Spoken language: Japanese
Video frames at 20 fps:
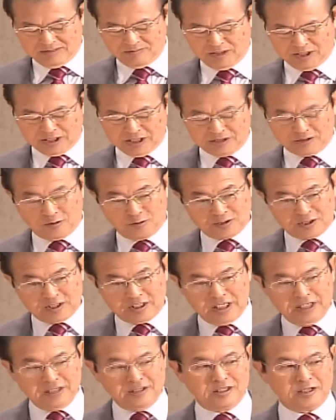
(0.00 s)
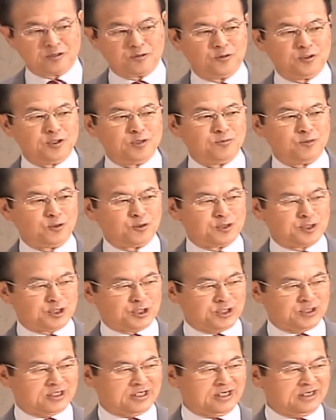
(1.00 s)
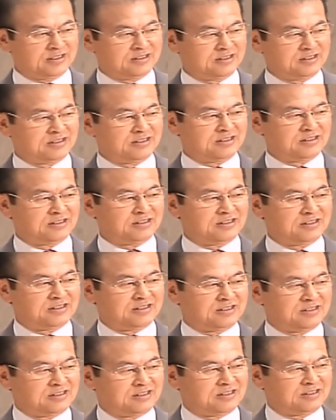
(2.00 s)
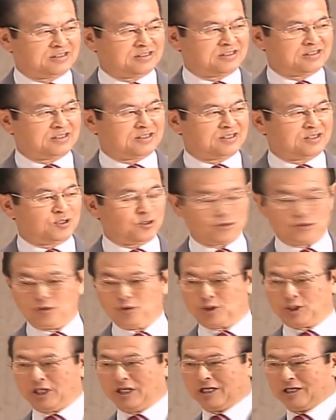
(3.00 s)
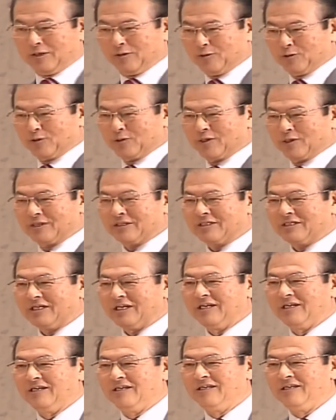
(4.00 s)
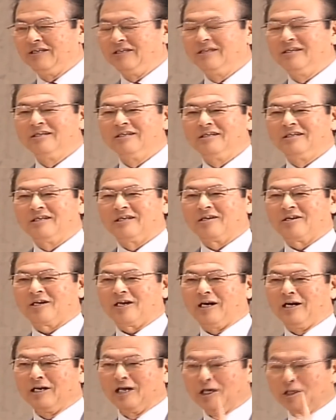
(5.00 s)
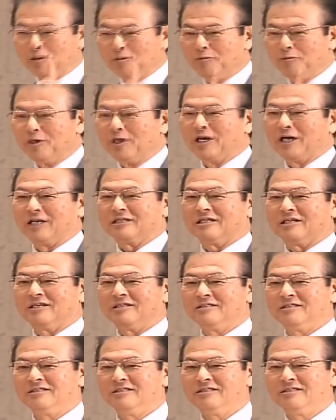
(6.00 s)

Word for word: 皆さん突然ってどういうものでしょうか予想してないってことですねあれ考えてもいなかった